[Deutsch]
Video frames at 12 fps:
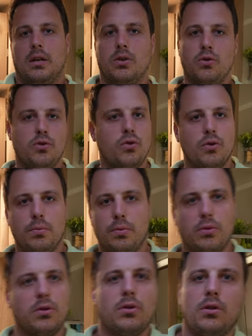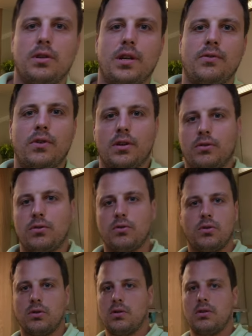YouTube oder Netflix oder